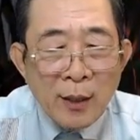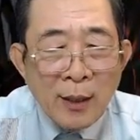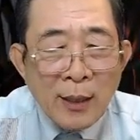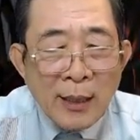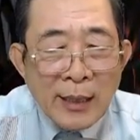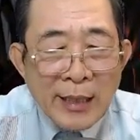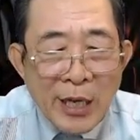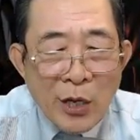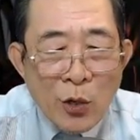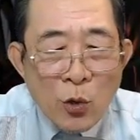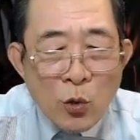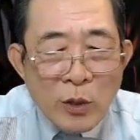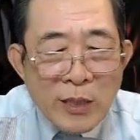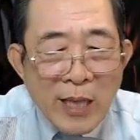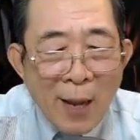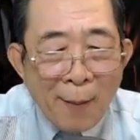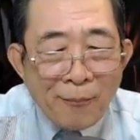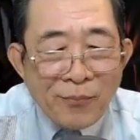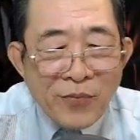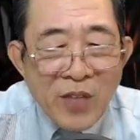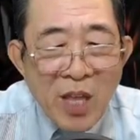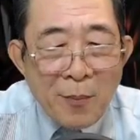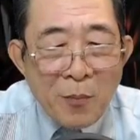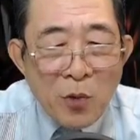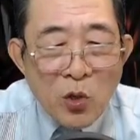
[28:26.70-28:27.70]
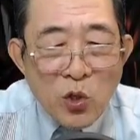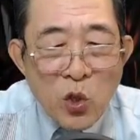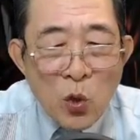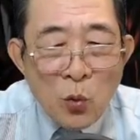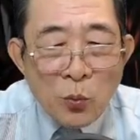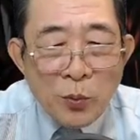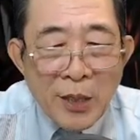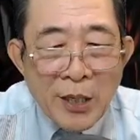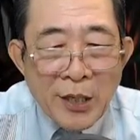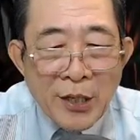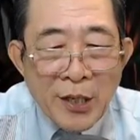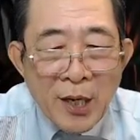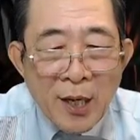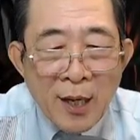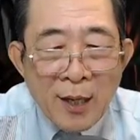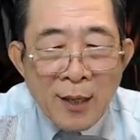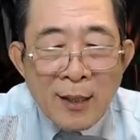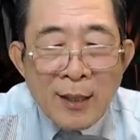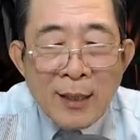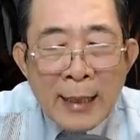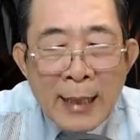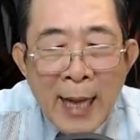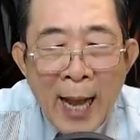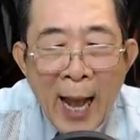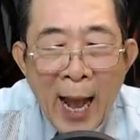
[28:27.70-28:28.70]
Nếu chậm thêm một chút nữa,
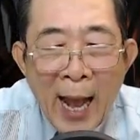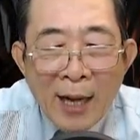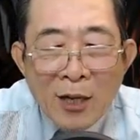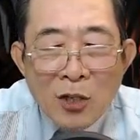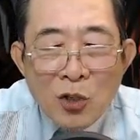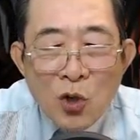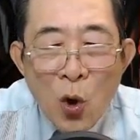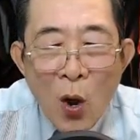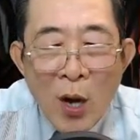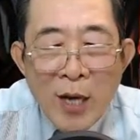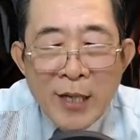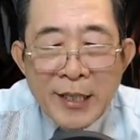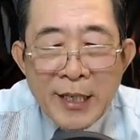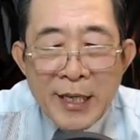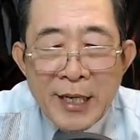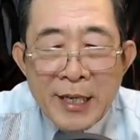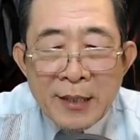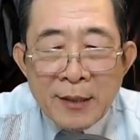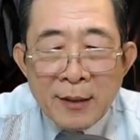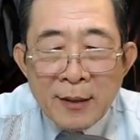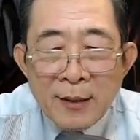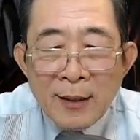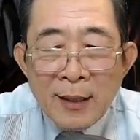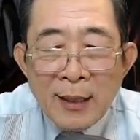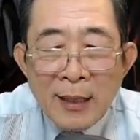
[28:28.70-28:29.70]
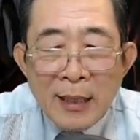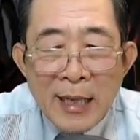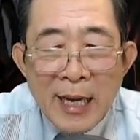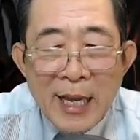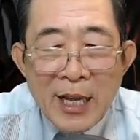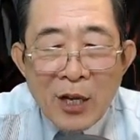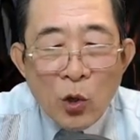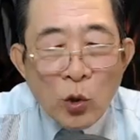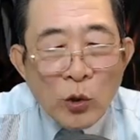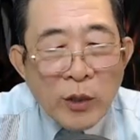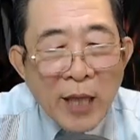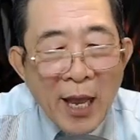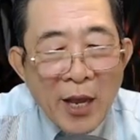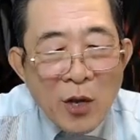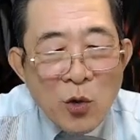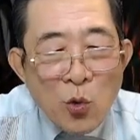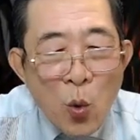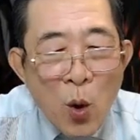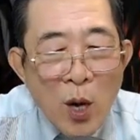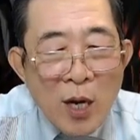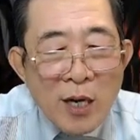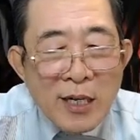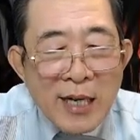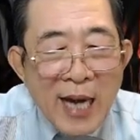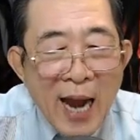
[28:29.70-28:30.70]
hắn đoán chừng liền có thể
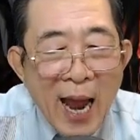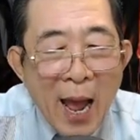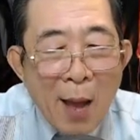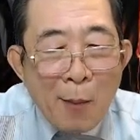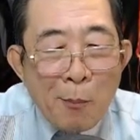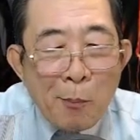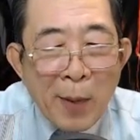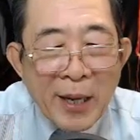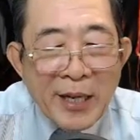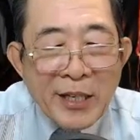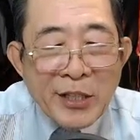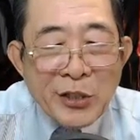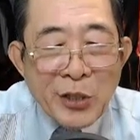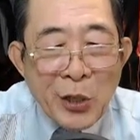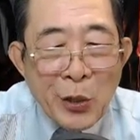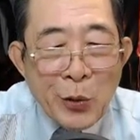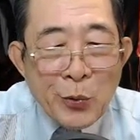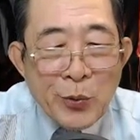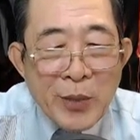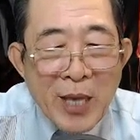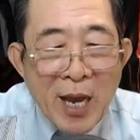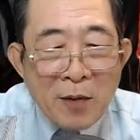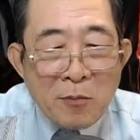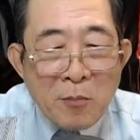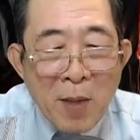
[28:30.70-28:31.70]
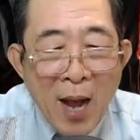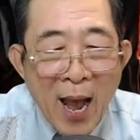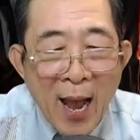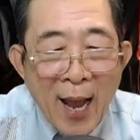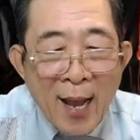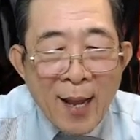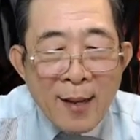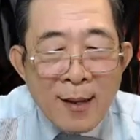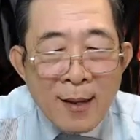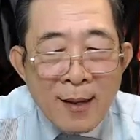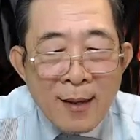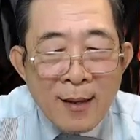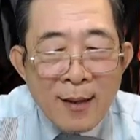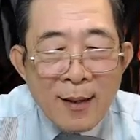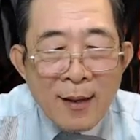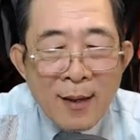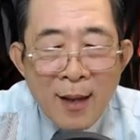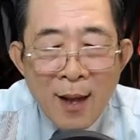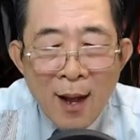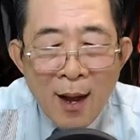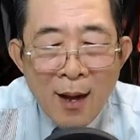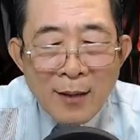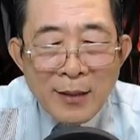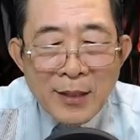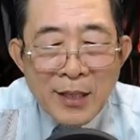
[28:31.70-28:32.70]
quấn ra mấy triệu nhân mã.
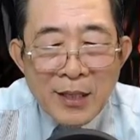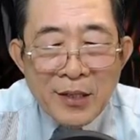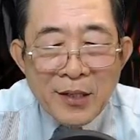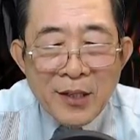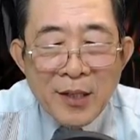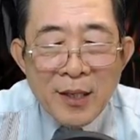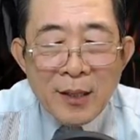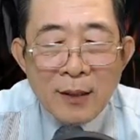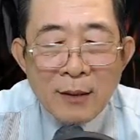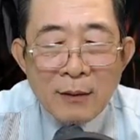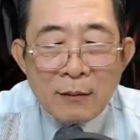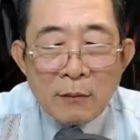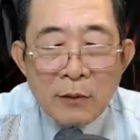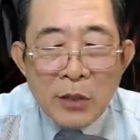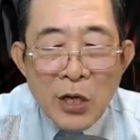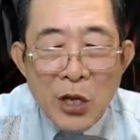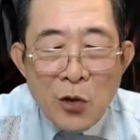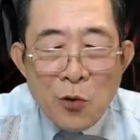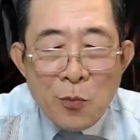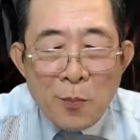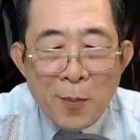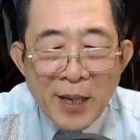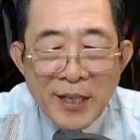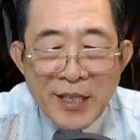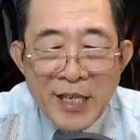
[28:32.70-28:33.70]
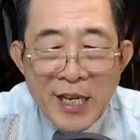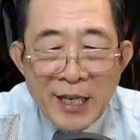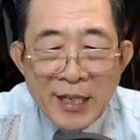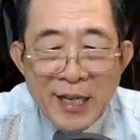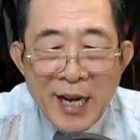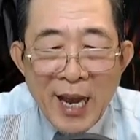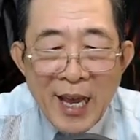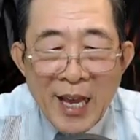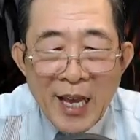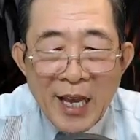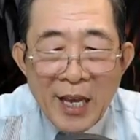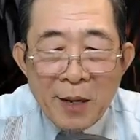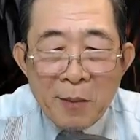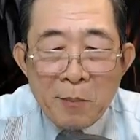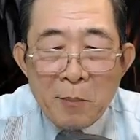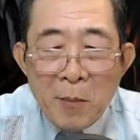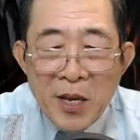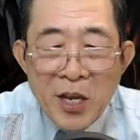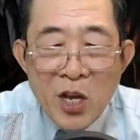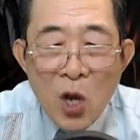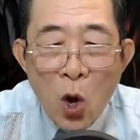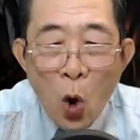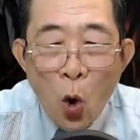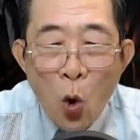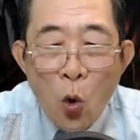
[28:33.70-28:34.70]
Hơn nữa, nếu mà việc này bị
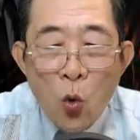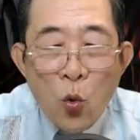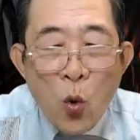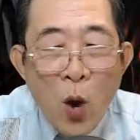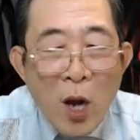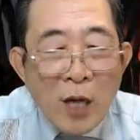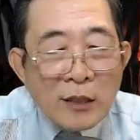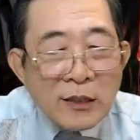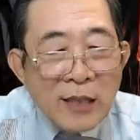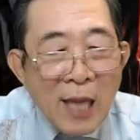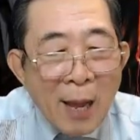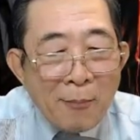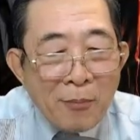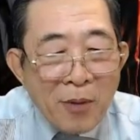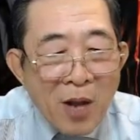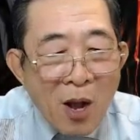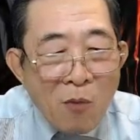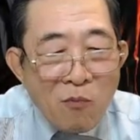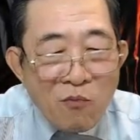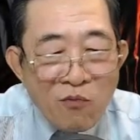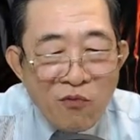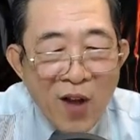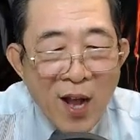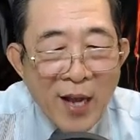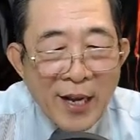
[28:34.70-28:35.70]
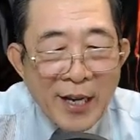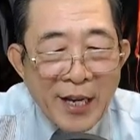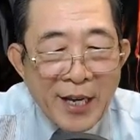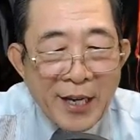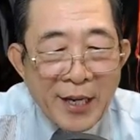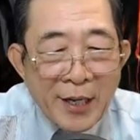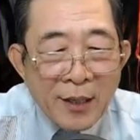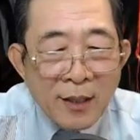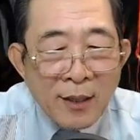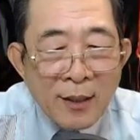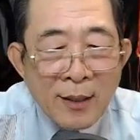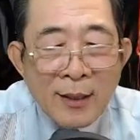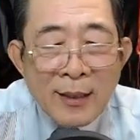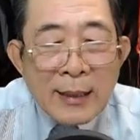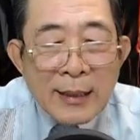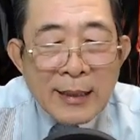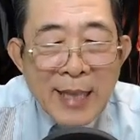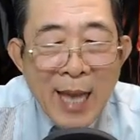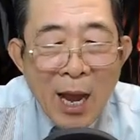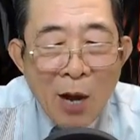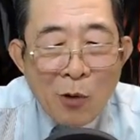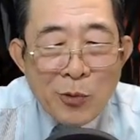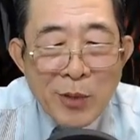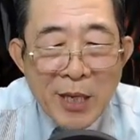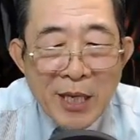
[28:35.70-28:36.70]
hộ quốc Tam Công phát hiện,
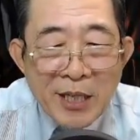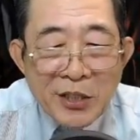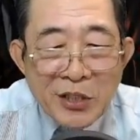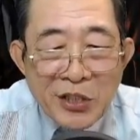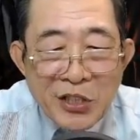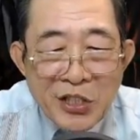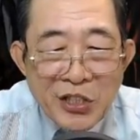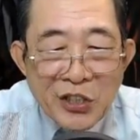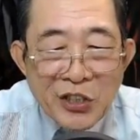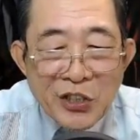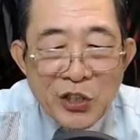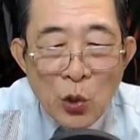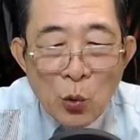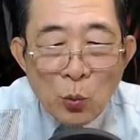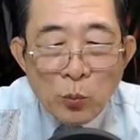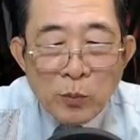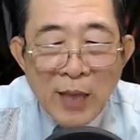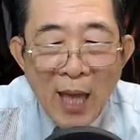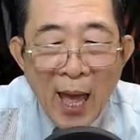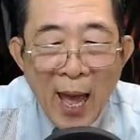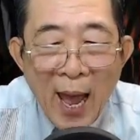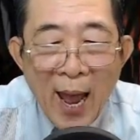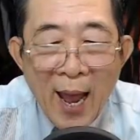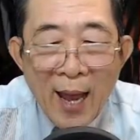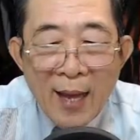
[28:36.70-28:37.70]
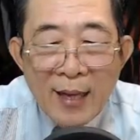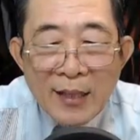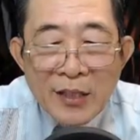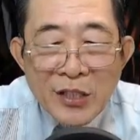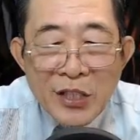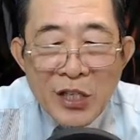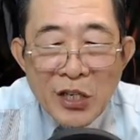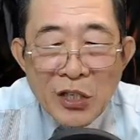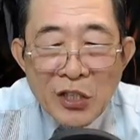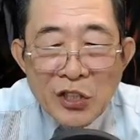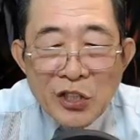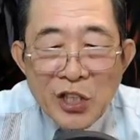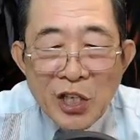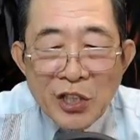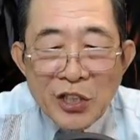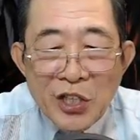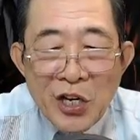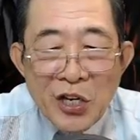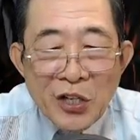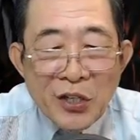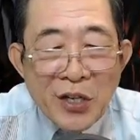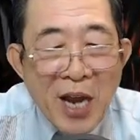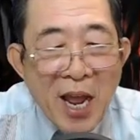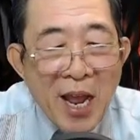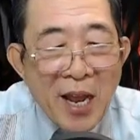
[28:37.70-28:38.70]
giao dịch giữa chúng ta nhưng sẽ
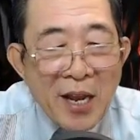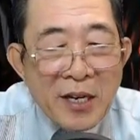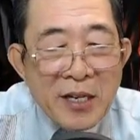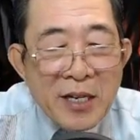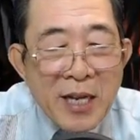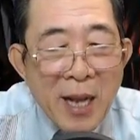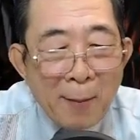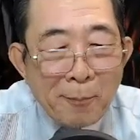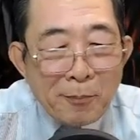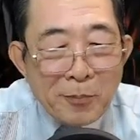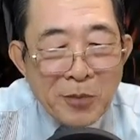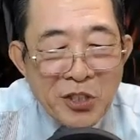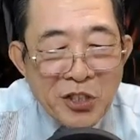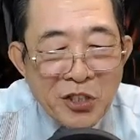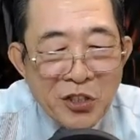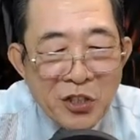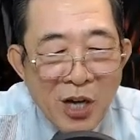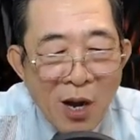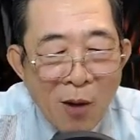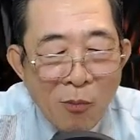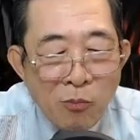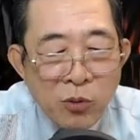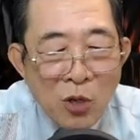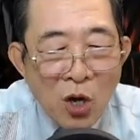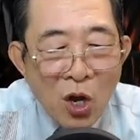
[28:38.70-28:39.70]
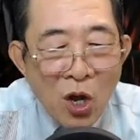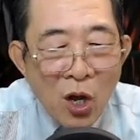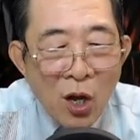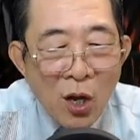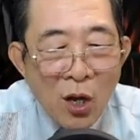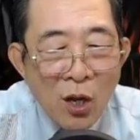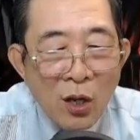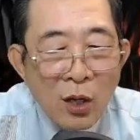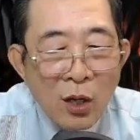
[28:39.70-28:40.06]
triệt để ngầm nước nóng đó.